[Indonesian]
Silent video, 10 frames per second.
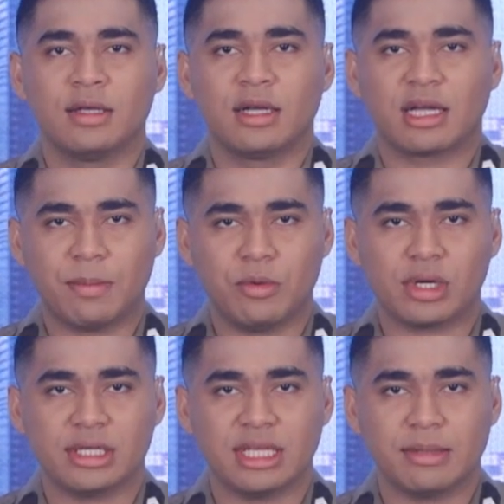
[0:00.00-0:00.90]

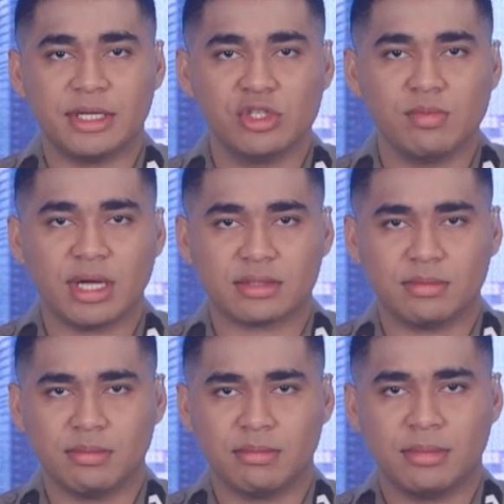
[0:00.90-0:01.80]
Kapolresta Banyumas
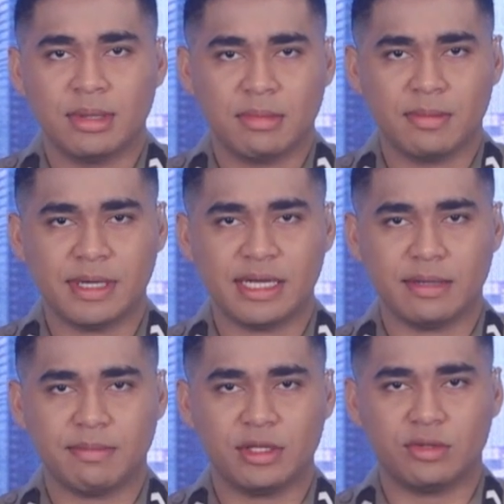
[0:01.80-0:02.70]
memberikan
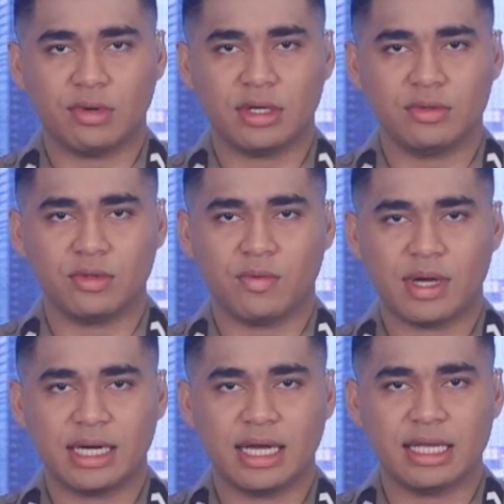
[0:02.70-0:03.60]
bantuan untuk
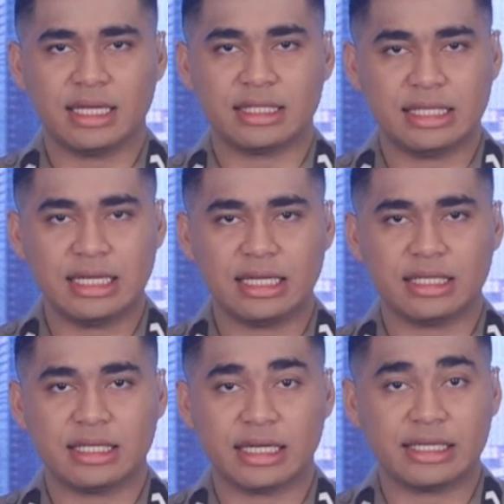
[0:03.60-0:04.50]
warga yang tinggal di
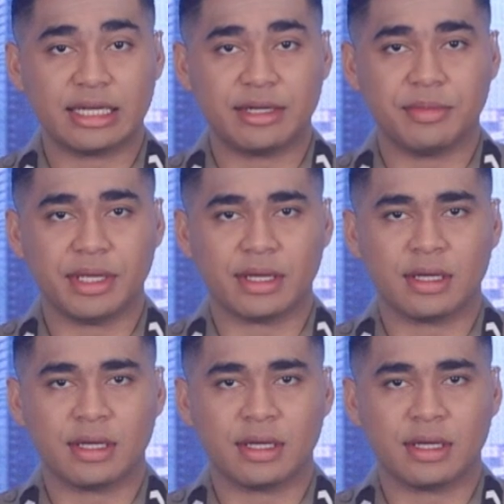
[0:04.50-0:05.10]
kandang kambing.